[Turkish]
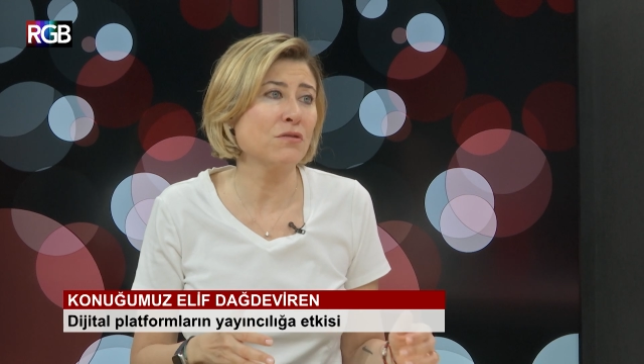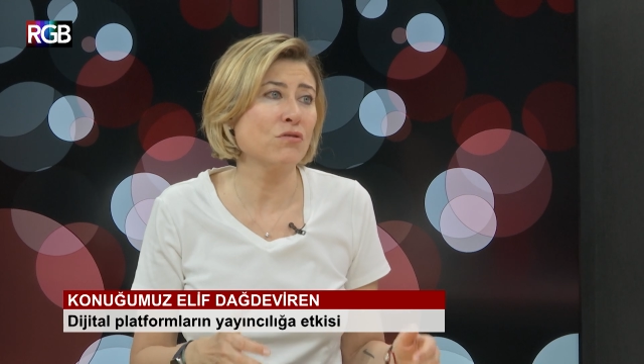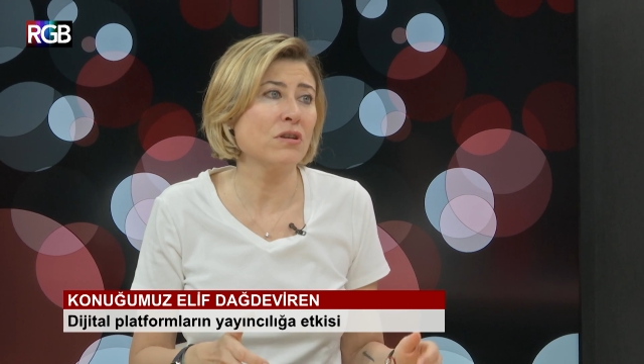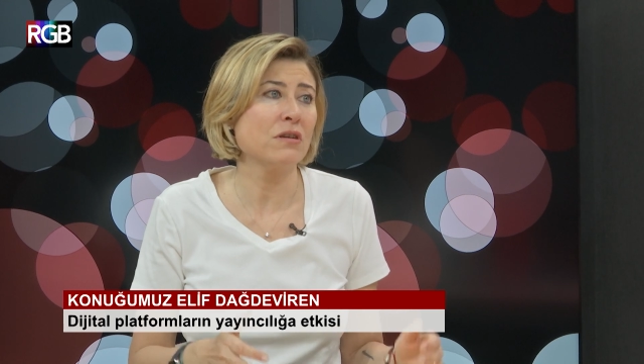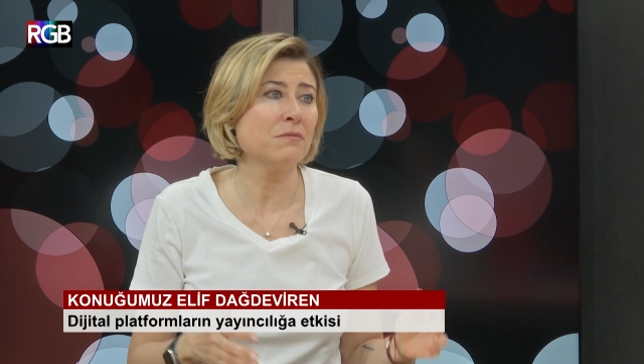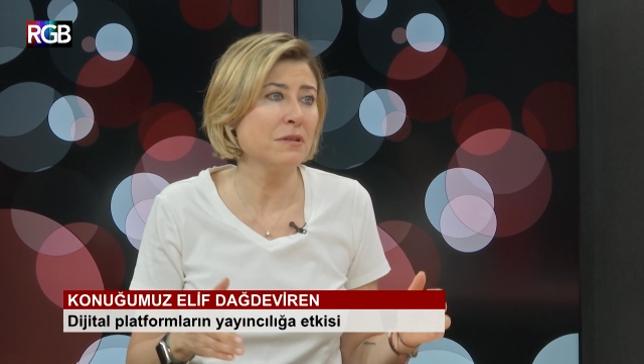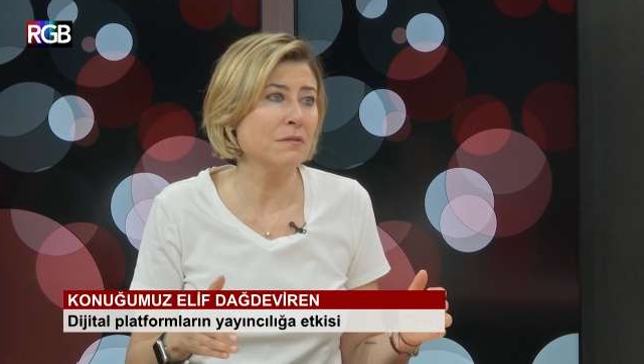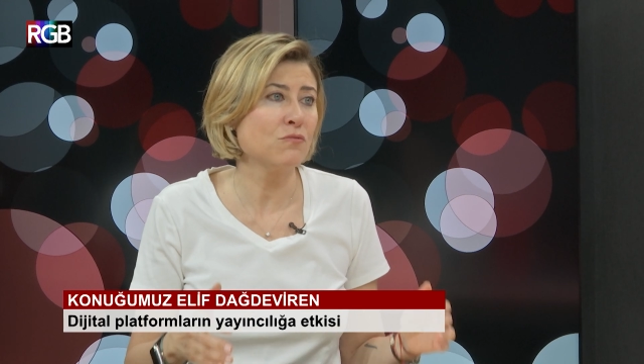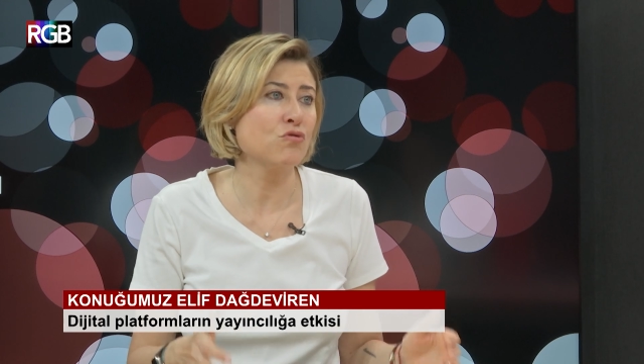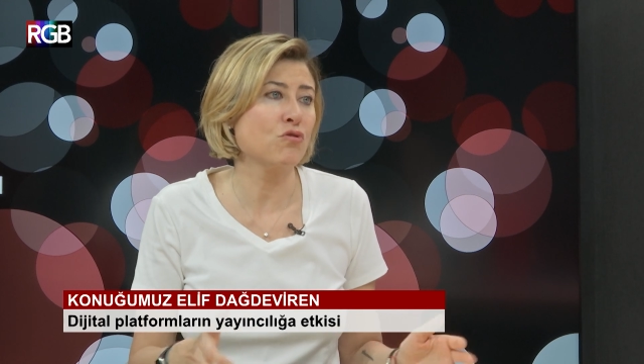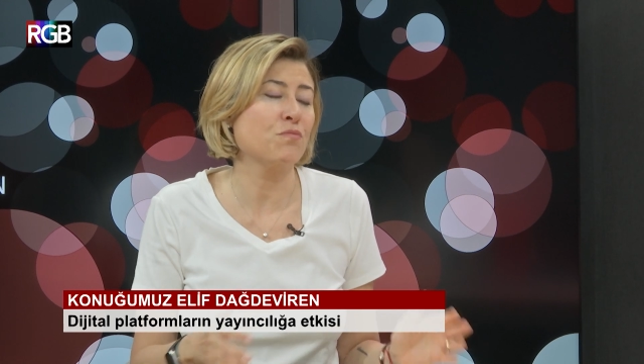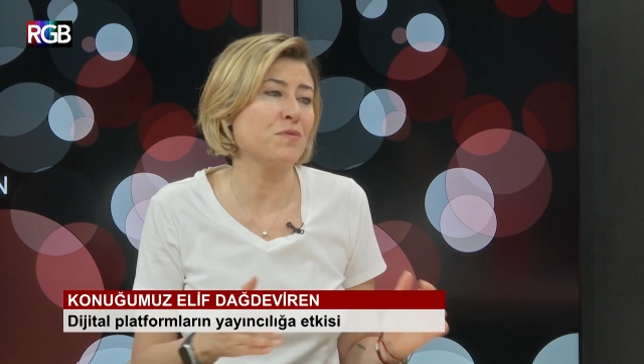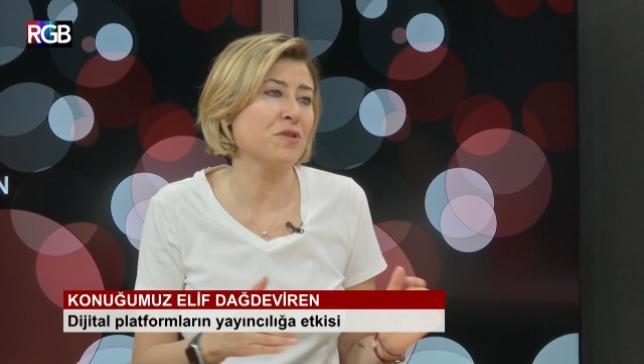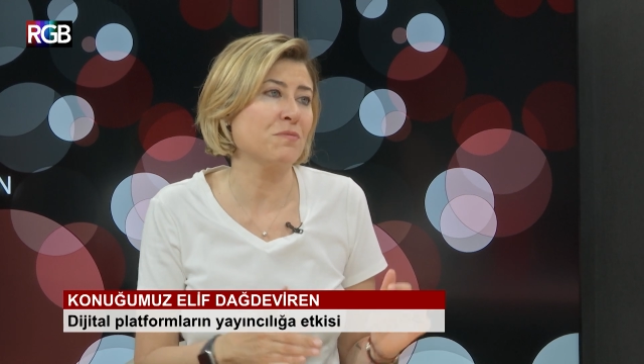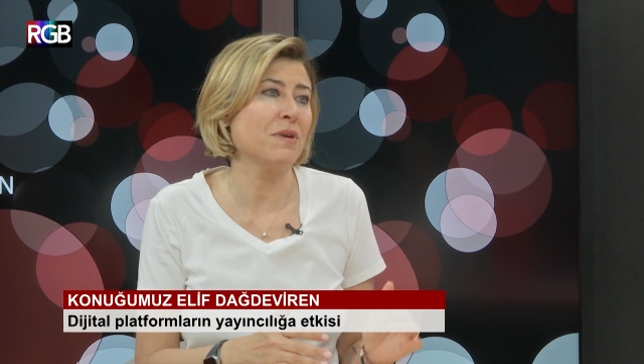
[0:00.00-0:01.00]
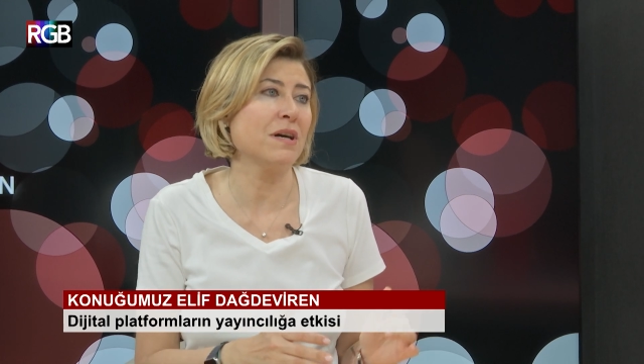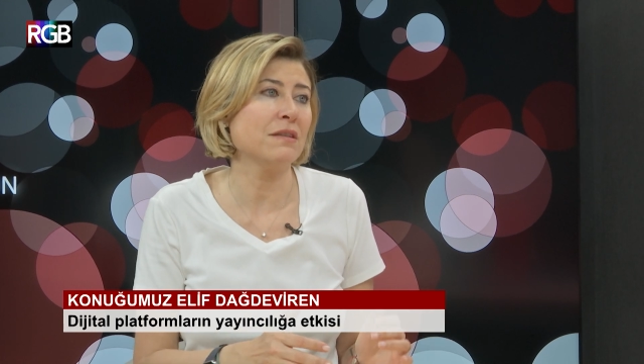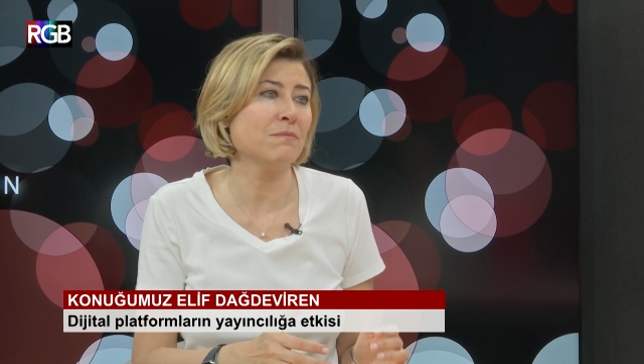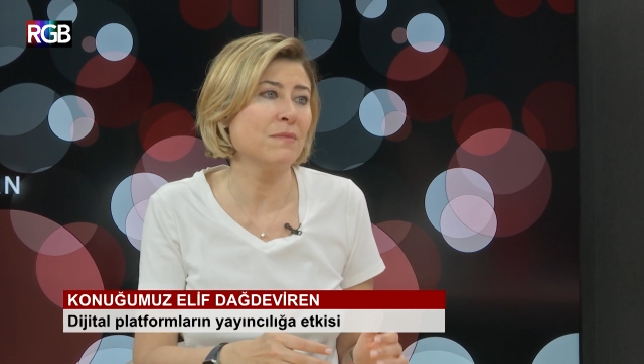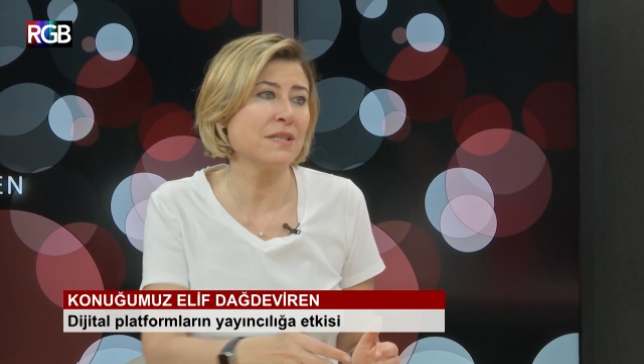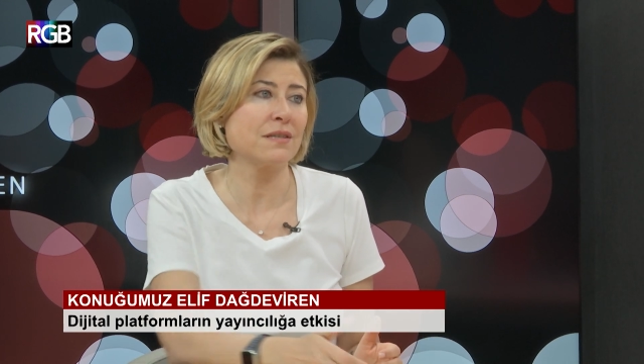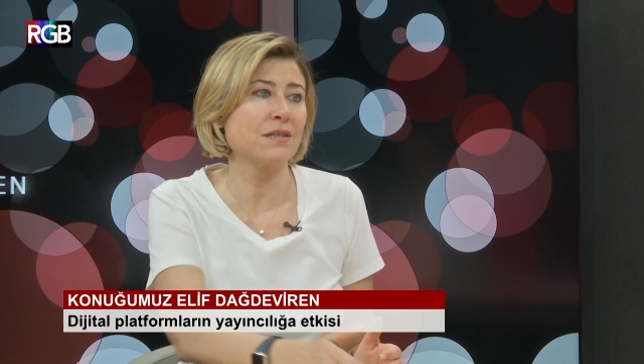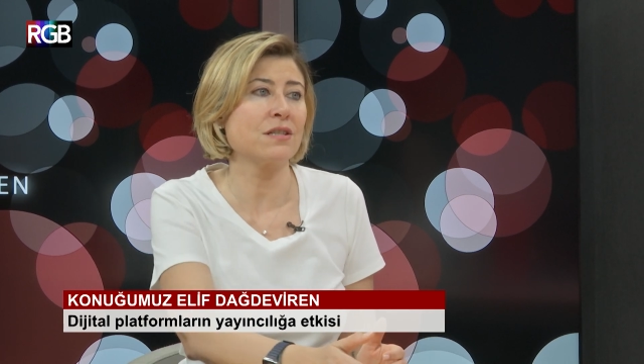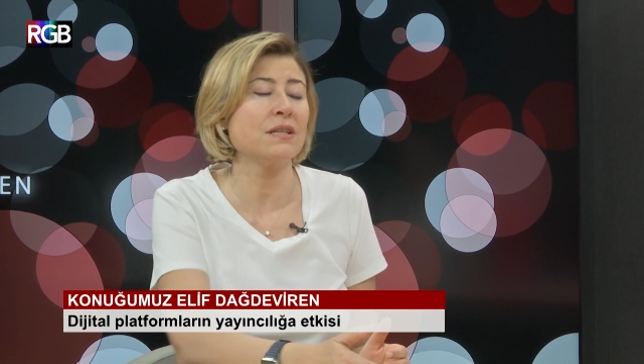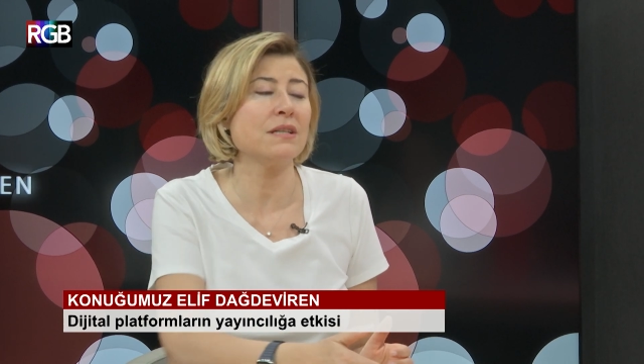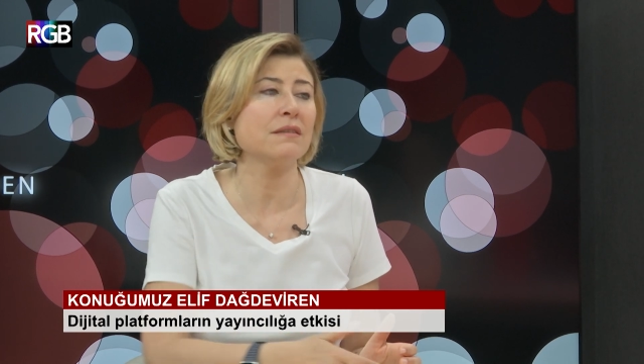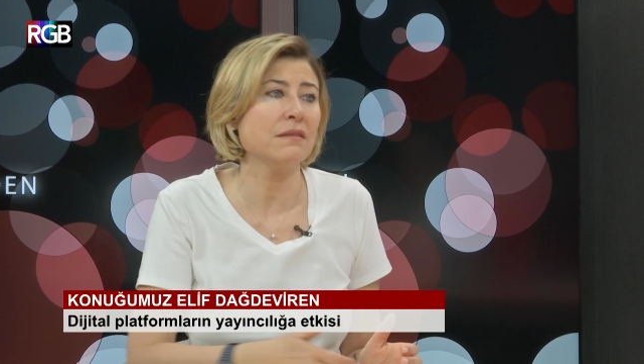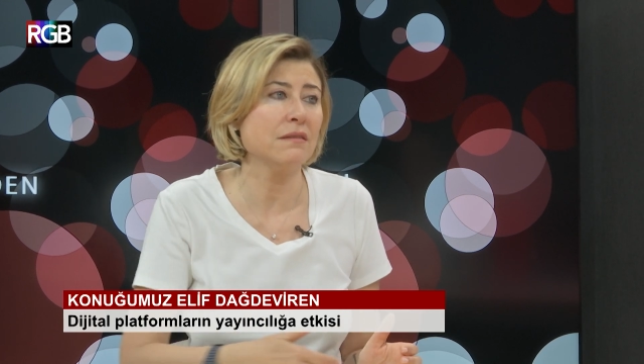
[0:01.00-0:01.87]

göremedim çok pişmanım mesajı